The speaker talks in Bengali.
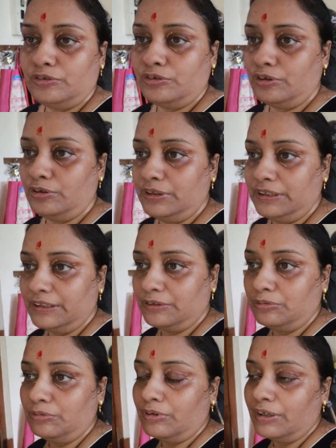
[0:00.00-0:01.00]
চলো দিনটা
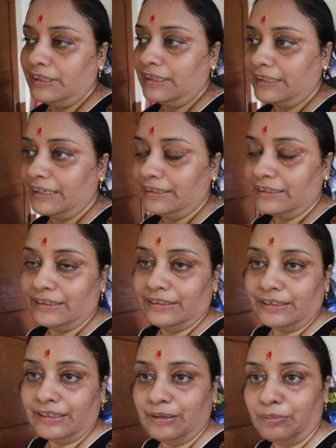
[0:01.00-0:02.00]
শুরু করা যাক দেখা যাক
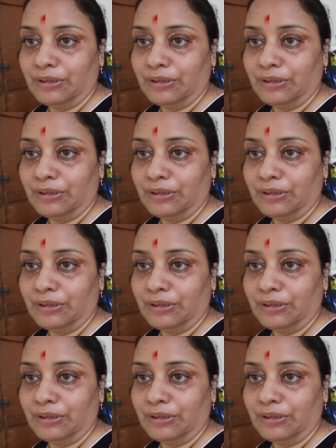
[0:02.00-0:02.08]
দিনটা কি